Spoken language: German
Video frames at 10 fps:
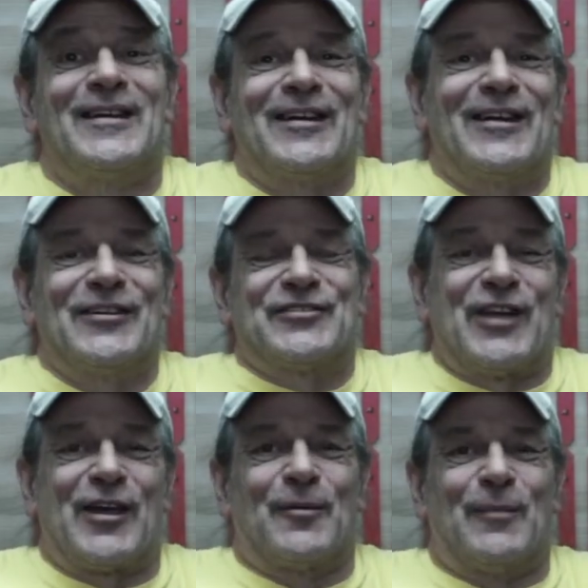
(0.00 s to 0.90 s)
Ich
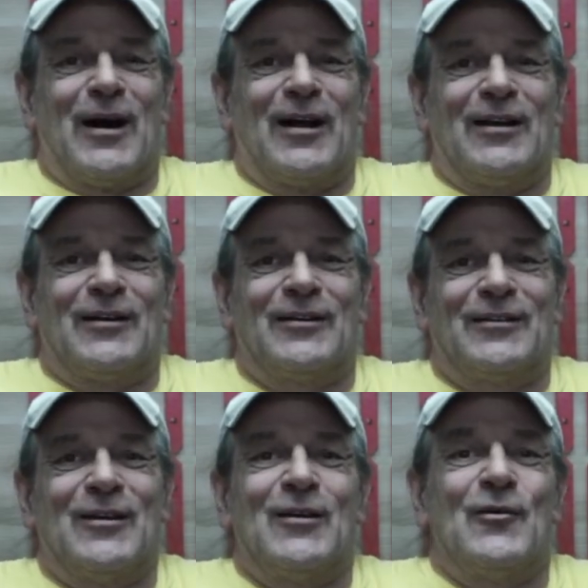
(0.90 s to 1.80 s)
denke mal,
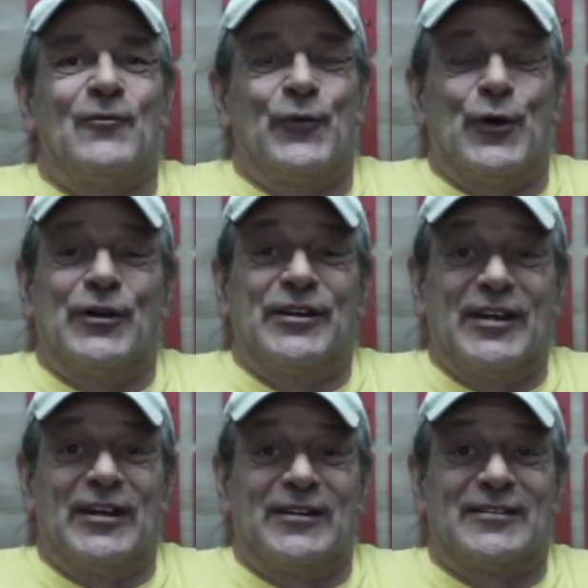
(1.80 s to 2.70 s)
für
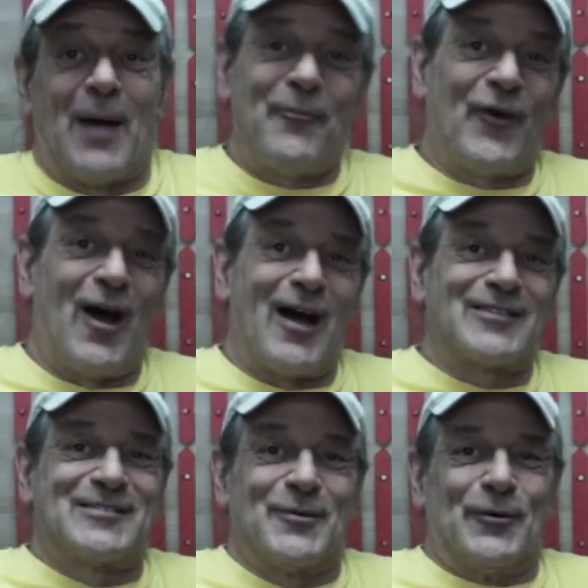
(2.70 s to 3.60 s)
die tapfere
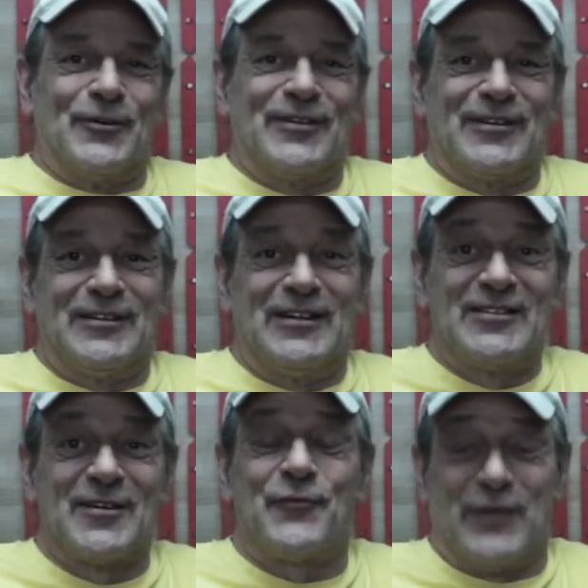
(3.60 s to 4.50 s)
Aktion
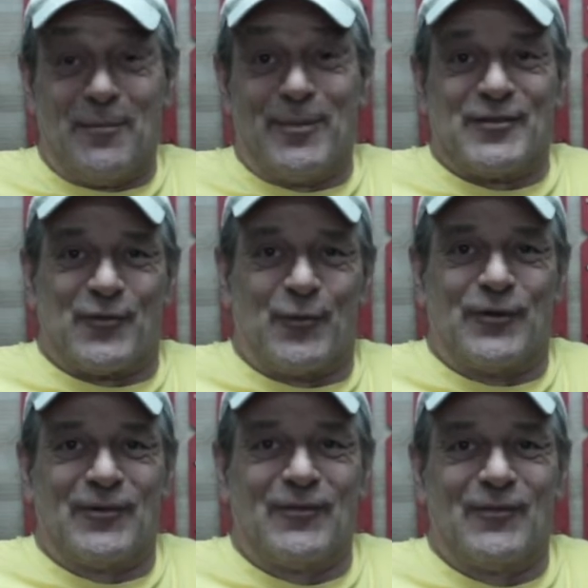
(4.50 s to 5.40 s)
dieser vier
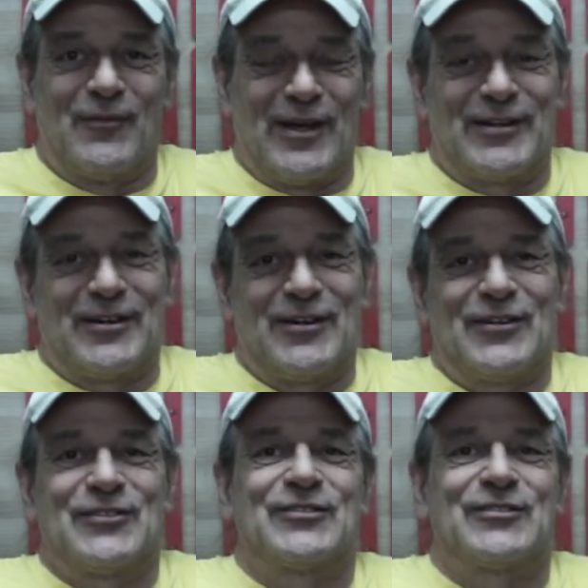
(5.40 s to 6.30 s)
Personen werde
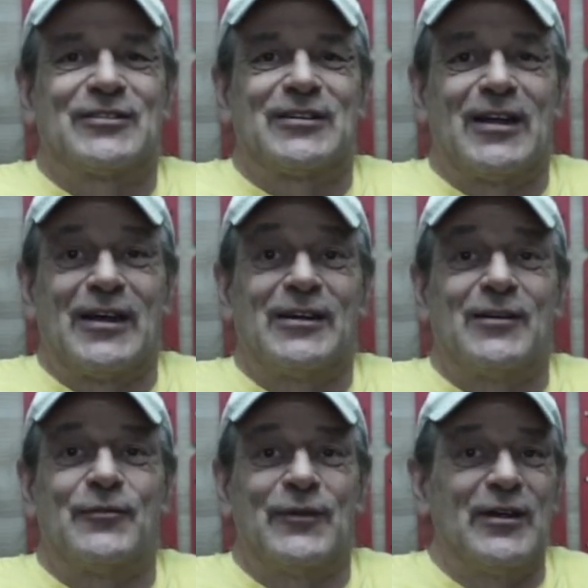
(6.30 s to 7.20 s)
ich
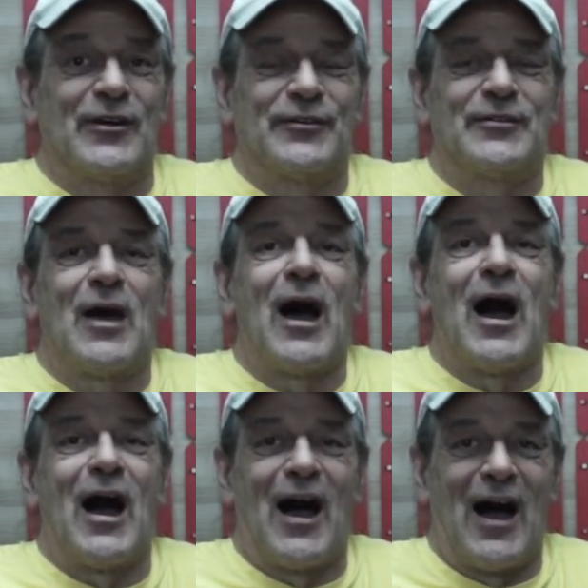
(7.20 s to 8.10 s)
den Vieren
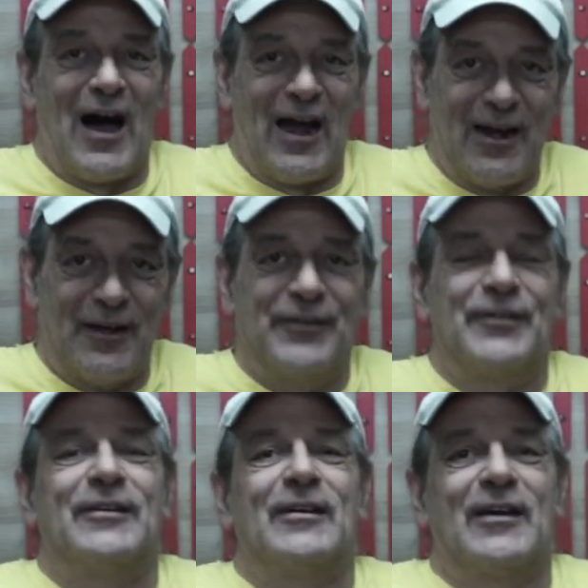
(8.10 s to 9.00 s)
allen
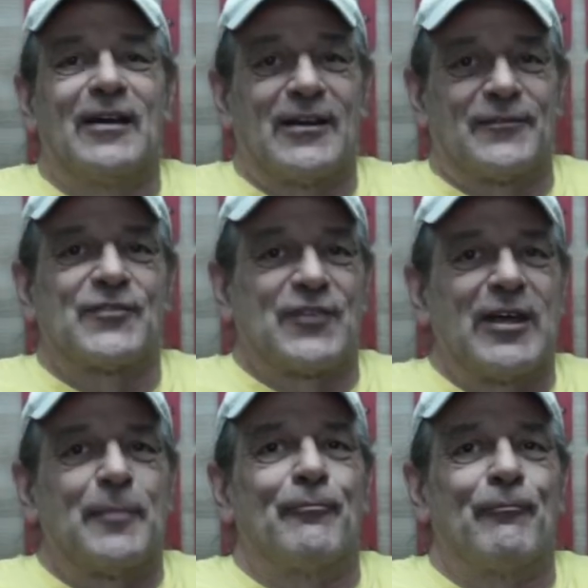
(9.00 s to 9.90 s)
etwas
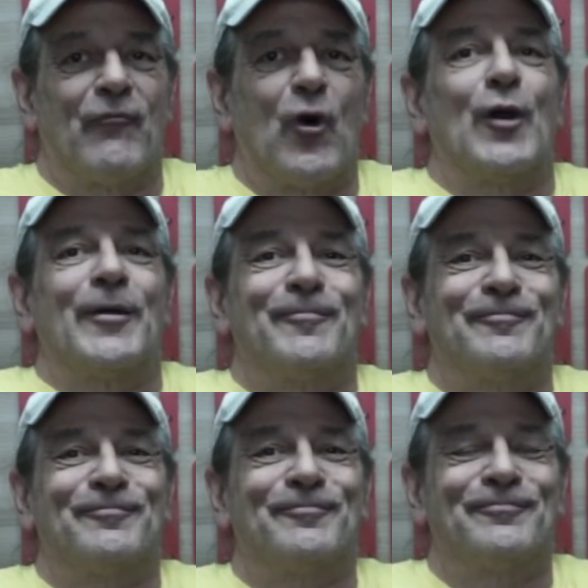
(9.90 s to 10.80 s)
geben wollen.
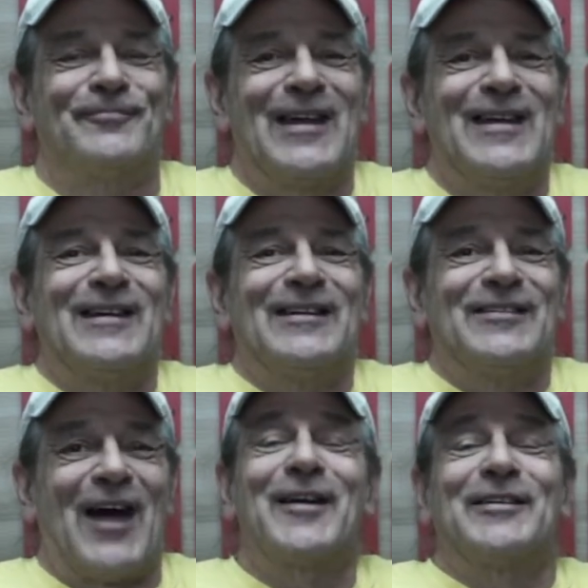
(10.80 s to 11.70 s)

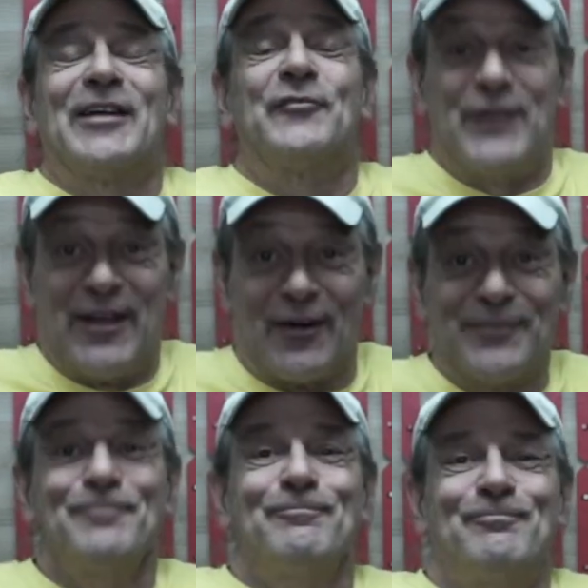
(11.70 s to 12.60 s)
Danke den Vieren.